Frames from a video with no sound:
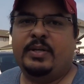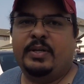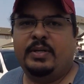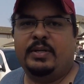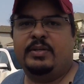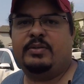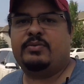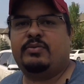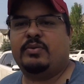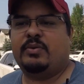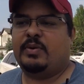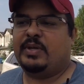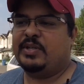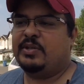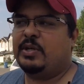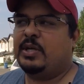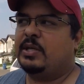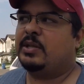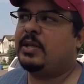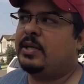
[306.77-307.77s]
E isso eu
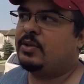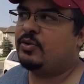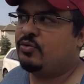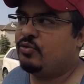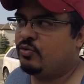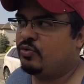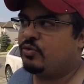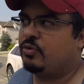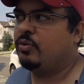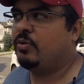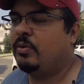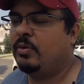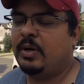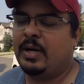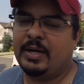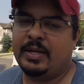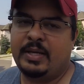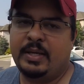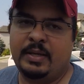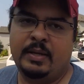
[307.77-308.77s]
acho que é até justo
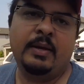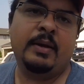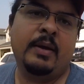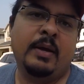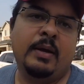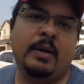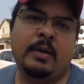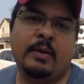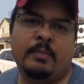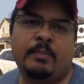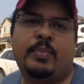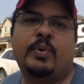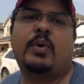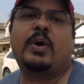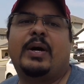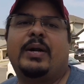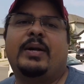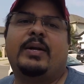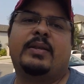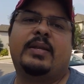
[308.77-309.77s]
aqui para o
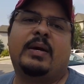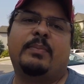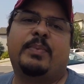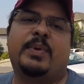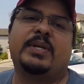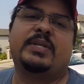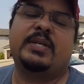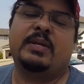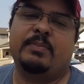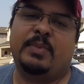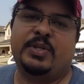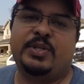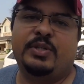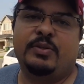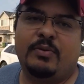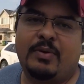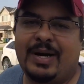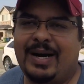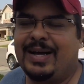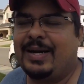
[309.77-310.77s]
Canadá, porque você
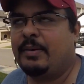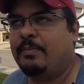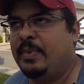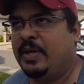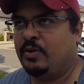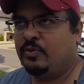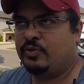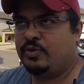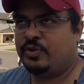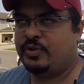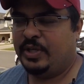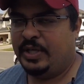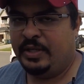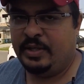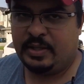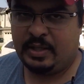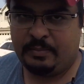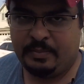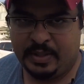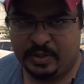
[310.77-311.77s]
imagina o cara menos
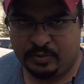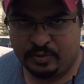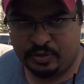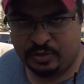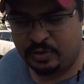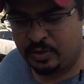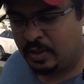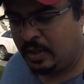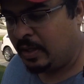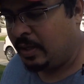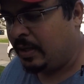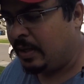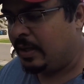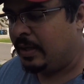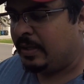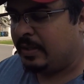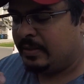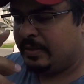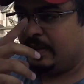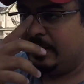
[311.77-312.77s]
30, menos
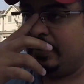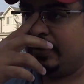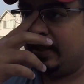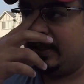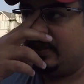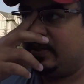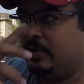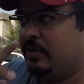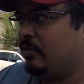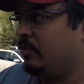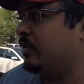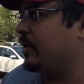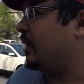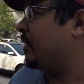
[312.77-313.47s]
35